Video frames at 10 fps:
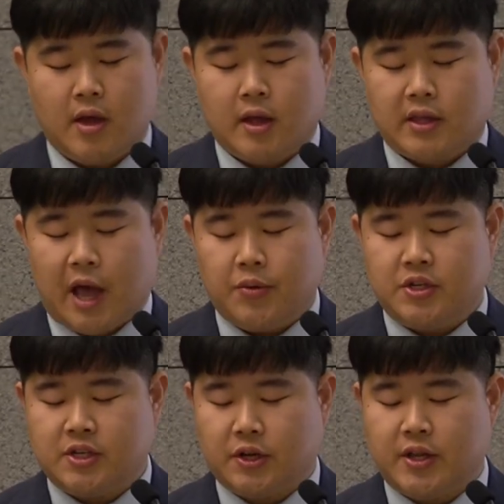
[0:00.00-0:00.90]
다윗이
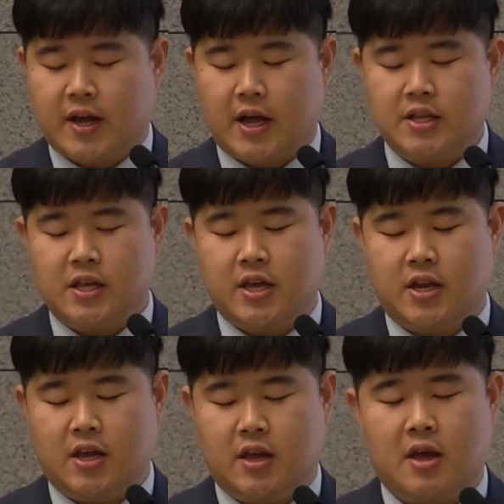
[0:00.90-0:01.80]
선택한 이
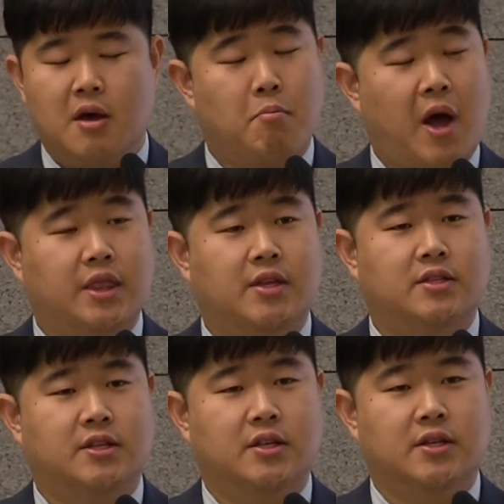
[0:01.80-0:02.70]
길이
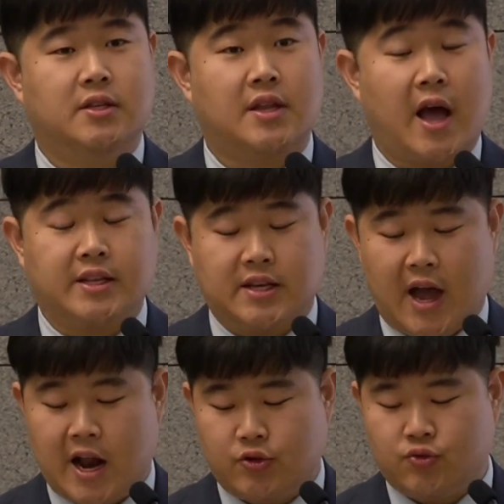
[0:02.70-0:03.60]
맞는지는 아직
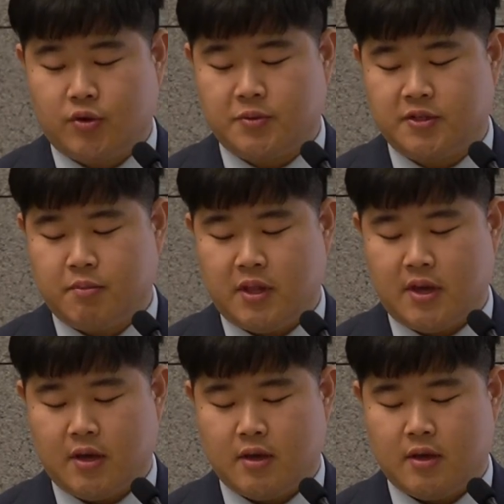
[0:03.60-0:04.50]
알 수 없습니다.
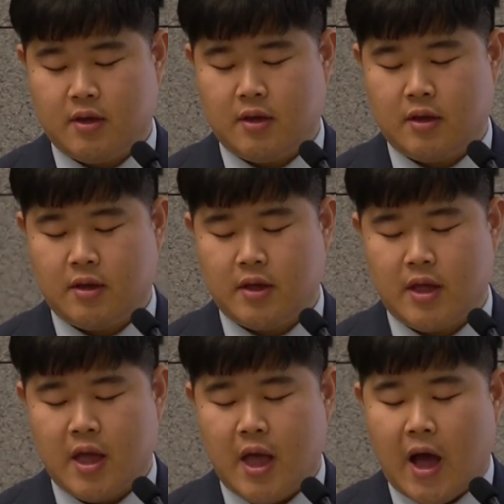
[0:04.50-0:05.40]

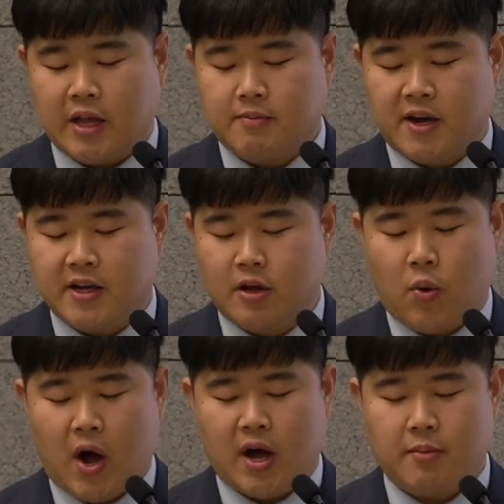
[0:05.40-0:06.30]
하지만 그는
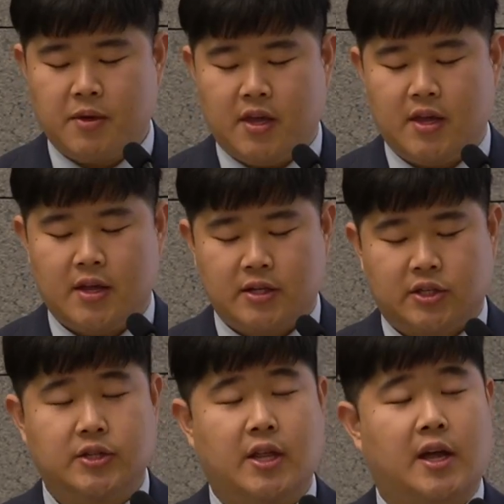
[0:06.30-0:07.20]
과감히
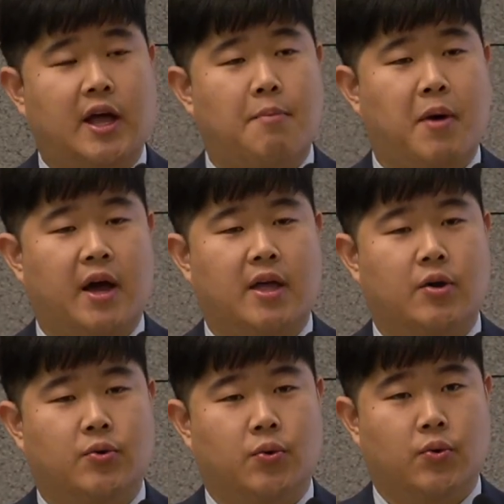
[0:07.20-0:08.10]
선택한
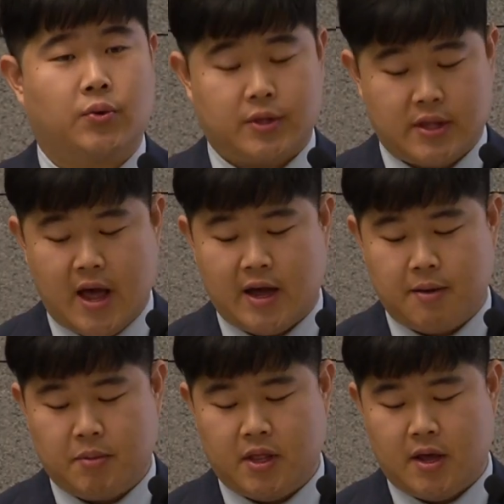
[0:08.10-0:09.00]
방향으로
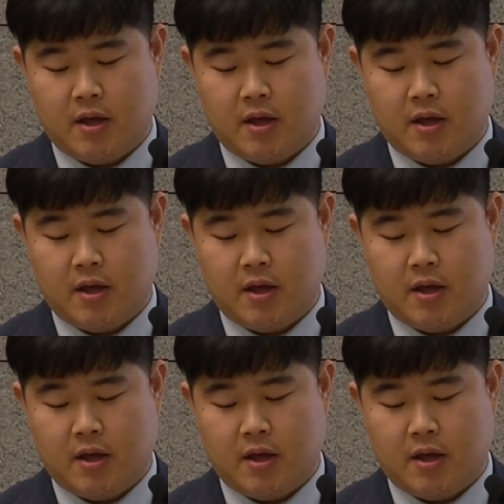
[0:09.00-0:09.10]
나아갑니다.